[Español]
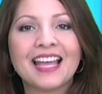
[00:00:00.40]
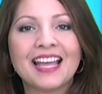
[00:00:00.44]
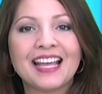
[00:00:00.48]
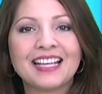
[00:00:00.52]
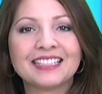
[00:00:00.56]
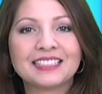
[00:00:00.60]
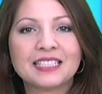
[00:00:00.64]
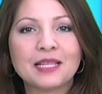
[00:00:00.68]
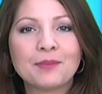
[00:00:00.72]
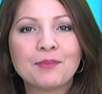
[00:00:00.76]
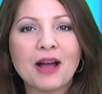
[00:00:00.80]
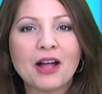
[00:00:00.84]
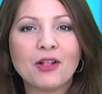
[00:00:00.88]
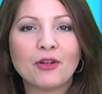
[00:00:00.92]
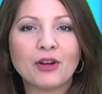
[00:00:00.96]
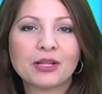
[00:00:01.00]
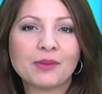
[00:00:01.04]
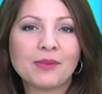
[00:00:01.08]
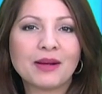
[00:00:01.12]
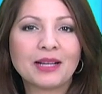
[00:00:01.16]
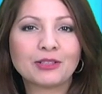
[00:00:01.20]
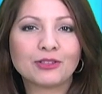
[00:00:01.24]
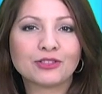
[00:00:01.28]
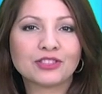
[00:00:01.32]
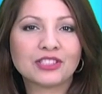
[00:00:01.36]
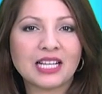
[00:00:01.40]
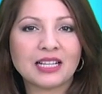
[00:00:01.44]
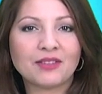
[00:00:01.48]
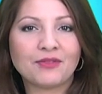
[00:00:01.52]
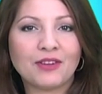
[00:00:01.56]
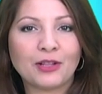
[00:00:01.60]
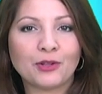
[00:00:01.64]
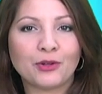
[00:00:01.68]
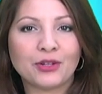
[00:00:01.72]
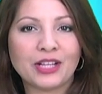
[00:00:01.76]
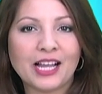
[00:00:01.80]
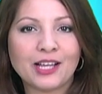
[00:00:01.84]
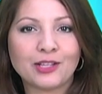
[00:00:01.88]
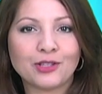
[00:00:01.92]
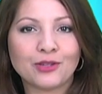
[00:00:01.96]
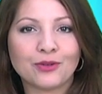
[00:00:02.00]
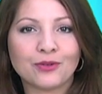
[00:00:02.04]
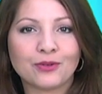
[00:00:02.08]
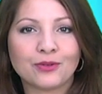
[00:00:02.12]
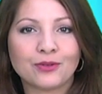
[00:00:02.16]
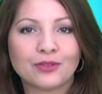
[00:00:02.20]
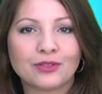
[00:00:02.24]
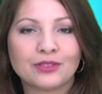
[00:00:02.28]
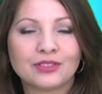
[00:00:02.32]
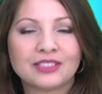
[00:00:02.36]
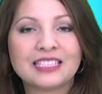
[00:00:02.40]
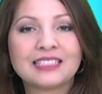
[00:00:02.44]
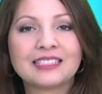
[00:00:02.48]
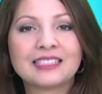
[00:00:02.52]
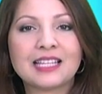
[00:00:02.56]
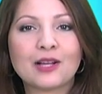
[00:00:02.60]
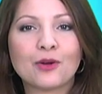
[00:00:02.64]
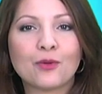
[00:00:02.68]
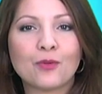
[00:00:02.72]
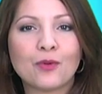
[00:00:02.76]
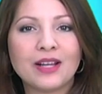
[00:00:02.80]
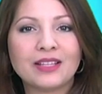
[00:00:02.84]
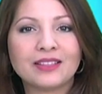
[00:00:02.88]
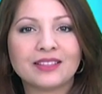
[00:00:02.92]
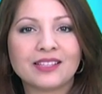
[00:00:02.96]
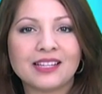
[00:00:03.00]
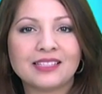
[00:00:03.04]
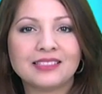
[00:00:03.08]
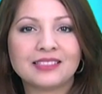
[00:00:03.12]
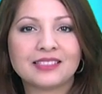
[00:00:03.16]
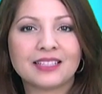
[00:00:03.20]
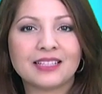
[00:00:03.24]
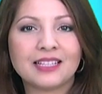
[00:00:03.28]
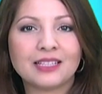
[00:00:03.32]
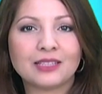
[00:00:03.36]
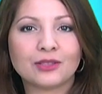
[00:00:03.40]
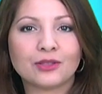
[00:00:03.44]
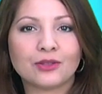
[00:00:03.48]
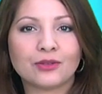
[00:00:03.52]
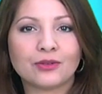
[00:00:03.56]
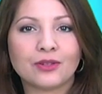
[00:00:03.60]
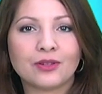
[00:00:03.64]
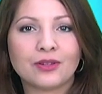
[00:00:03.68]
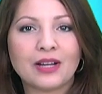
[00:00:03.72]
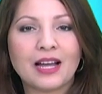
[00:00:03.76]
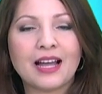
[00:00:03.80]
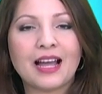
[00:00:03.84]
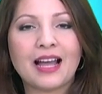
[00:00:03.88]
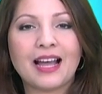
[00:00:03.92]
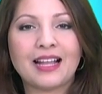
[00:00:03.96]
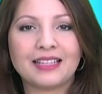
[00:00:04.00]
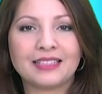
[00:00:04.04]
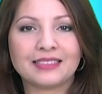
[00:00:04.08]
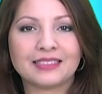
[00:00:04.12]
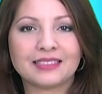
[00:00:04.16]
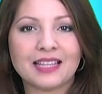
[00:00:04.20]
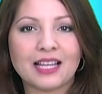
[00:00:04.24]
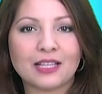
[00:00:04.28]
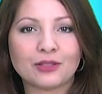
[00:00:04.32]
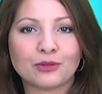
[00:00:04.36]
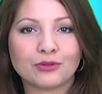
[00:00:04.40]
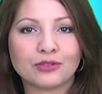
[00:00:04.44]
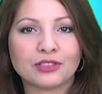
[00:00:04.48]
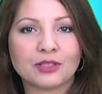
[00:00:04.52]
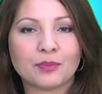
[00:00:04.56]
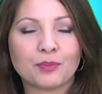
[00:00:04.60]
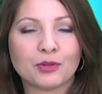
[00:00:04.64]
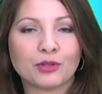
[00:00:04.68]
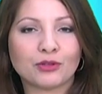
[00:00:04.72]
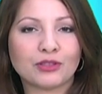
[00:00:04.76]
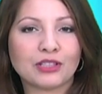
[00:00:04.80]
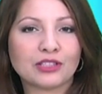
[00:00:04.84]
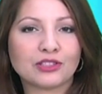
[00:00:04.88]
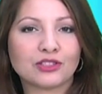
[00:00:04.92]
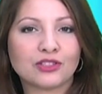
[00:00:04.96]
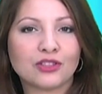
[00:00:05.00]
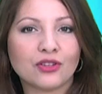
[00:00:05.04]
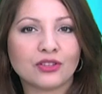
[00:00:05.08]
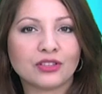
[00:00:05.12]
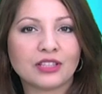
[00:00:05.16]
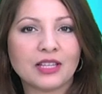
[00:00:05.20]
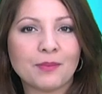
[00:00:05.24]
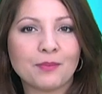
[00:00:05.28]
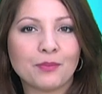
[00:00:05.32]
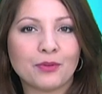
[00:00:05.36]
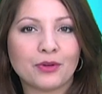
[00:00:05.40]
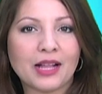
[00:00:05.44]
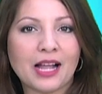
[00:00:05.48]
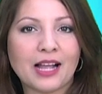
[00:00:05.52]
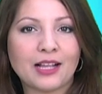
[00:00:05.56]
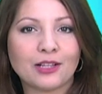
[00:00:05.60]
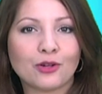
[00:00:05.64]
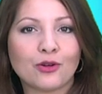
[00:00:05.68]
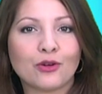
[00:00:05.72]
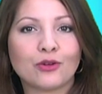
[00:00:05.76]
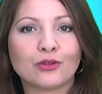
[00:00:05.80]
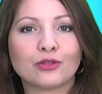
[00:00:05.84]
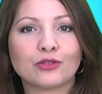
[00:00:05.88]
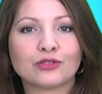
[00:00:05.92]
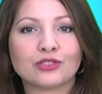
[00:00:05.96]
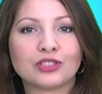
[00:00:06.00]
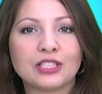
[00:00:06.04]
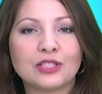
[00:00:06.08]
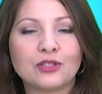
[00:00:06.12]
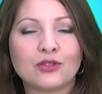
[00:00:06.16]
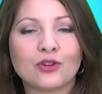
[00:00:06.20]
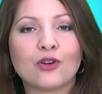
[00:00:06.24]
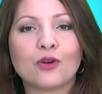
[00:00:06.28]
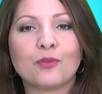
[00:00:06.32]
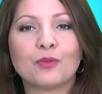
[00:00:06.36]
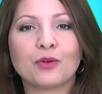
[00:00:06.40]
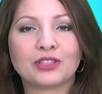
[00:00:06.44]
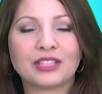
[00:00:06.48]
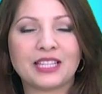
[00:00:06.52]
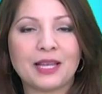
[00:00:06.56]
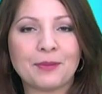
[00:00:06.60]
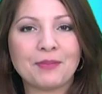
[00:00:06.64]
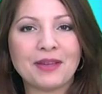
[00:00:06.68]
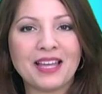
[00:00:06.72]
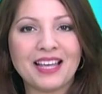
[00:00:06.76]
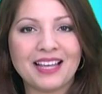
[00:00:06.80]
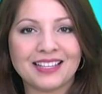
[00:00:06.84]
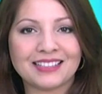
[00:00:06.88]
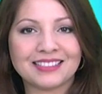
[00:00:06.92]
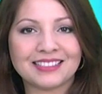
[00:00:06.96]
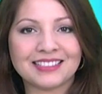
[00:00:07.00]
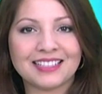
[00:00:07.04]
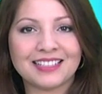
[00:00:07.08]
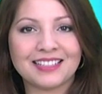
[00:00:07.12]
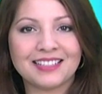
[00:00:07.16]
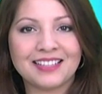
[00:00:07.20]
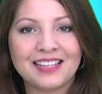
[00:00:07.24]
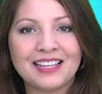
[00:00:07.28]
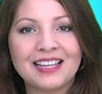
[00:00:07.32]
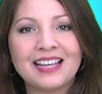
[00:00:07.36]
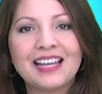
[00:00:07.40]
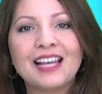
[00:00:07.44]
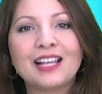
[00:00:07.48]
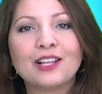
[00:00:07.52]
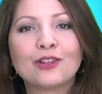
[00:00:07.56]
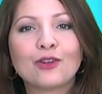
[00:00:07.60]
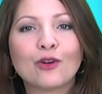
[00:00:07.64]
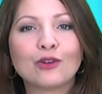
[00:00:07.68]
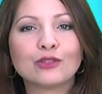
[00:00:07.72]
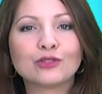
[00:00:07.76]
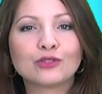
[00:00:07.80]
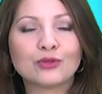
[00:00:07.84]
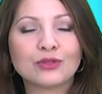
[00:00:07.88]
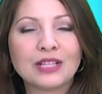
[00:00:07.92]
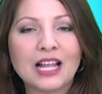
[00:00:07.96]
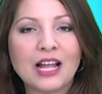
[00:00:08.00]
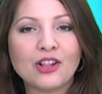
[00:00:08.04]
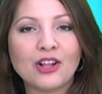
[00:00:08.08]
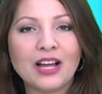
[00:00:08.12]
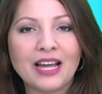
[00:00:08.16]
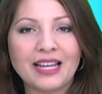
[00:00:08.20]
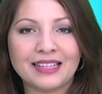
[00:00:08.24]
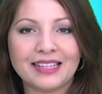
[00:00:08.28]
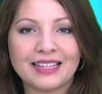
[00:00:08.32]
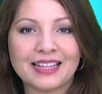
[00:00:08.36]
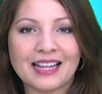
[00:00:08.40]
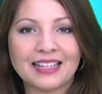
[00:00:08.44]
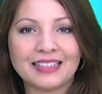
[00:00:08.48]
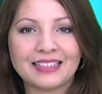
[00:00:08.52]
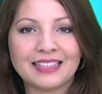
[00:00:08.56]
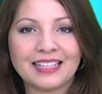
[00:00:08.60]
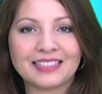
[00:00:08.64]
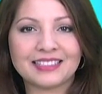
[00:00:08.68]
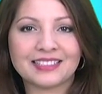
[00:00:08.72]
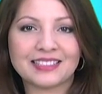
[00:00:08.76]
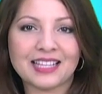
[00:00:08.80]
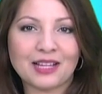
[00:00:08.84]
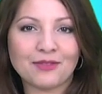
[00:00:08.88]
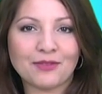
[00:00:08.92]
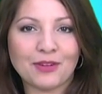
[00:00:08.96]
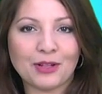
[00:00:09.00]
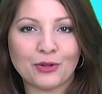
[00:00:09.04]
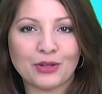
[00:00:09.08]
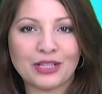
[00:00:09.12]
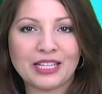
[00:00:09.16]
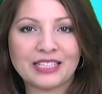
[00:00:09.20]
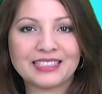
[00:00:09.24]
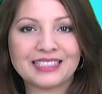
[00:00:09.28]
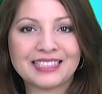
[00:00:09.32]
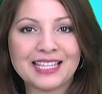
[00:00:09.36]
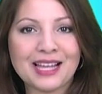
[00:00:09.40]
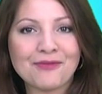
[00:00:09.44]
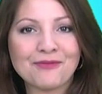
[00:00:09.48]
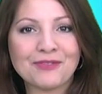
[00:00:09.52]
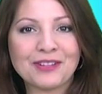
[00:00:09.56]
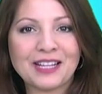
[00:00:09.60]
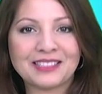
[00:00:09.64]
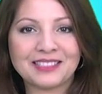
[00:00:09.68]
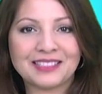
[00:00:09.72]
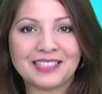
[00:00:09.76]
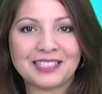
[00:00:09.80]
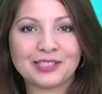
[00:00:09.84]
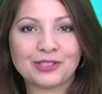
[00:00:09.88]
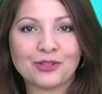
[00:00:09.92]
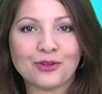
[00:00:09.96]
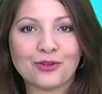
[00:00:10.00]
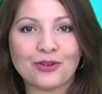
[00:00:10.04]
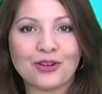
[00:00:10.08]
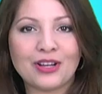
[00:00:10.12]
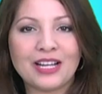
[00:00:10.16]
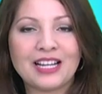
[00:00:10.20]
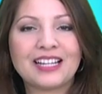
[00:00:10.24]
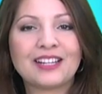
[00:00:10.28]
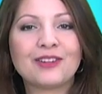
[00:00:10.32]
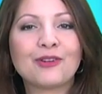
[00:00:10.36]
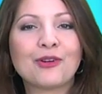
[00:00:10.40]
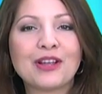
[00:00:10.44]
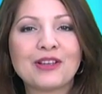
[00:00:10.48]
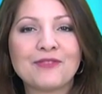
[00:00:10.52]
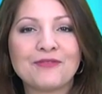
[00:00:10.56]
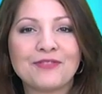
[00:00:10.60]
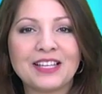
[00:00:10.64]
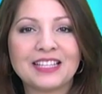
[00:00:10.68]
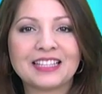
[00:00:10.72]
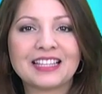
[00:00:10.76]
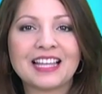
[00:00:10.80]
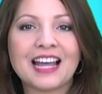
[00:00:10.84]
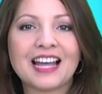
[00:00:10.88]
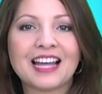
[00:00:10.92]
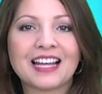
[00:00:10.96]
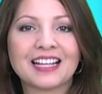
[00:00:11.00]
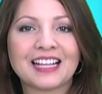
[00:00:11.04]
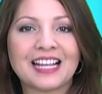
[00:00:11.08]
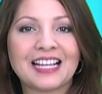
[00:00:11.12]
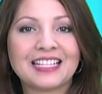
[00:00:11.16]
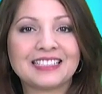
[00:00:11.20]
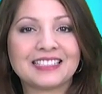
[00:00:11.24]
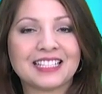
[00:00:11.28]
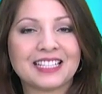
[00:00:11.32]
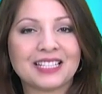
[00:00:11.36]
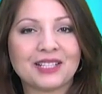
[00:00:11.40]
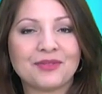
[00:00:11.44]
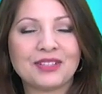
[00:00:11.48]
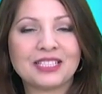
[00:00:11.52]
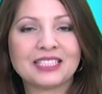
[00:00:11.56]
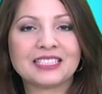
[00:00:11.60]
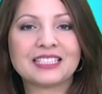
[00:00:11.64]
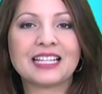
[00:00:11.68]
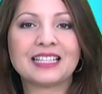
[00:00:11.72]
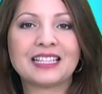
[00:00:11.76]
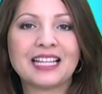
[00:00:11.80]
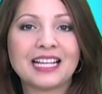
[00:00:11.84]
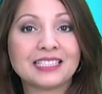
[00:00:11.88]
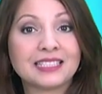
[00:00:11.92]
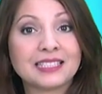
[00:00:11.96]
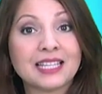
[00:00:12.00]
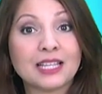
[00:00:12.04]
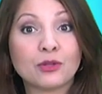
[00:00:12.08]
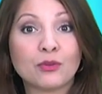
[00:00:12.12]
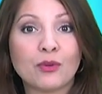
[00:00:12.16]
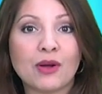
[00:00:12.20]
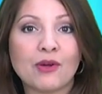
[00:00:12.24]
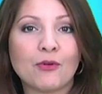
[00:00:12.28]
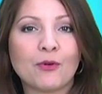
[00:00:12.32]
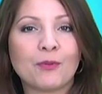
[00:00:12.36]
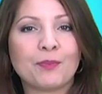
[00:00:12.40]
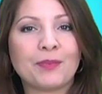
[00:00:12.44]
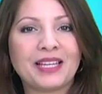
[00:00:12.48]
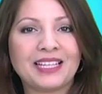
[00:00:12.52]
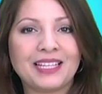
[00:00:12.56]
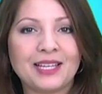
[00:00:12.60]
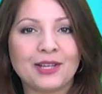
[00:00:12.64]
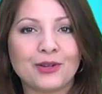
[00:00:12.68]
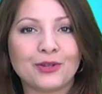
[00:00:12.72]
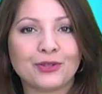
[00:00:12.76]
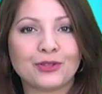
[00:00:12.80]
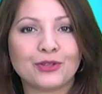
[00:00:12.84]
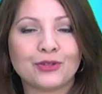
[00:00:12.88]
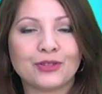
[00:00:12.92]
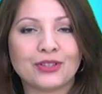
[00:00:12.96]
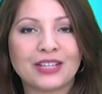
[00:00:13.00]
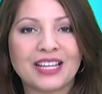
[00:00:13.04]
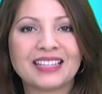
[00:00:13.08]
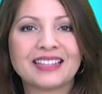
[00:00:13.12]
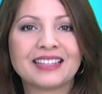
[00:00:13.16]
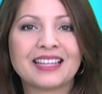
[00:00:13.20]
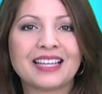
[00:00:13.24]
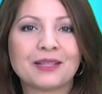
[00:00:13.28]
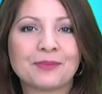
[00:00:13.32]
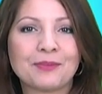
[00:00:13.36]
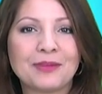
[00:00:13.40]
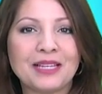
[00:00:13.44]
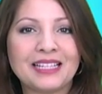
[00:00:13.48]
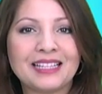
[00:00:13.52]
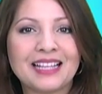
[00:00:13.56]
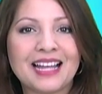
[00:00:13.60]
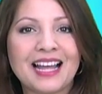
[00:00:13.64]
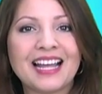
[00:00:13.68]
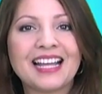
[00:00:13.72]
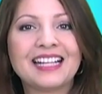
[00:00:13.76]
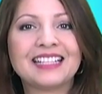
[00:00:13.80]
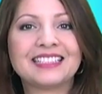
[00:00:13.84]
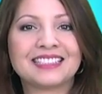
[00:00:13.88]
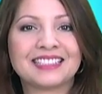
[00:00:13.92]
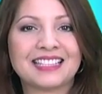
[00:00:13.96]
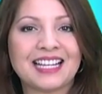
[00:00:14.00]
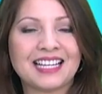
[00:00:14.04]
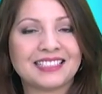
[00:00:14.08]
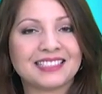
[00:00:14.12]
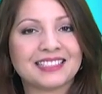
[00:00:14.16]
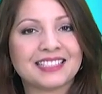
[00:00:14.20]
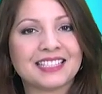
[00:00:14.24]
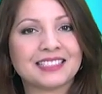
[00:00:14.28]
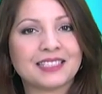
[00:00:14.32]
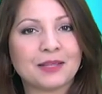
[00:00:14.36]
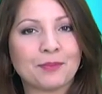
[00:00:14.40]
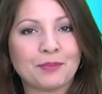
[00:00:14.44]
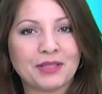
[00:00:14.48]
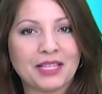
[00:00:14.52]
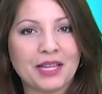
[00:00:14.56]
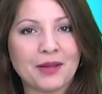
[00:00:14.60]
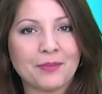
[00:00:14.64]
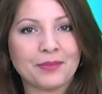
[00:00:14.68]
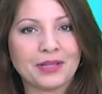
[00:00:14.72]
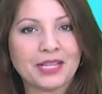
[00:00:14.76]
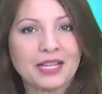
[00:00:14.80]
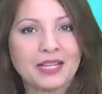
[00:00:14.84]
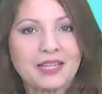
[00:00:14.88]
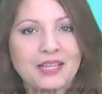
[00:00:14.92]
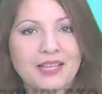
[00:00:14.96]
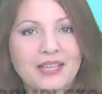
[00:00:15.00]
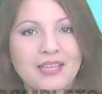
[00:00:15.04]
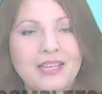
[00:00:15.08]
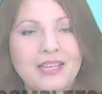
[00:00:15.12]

Estimado hermano salvadoreño, si se encuentra inscrito al estatus de protección temporal conocido como TPS, el Consulado General del Salvador en San Francisco lo invita a reinscribirse en este nuevo periodo que termina el 6 de septiembre.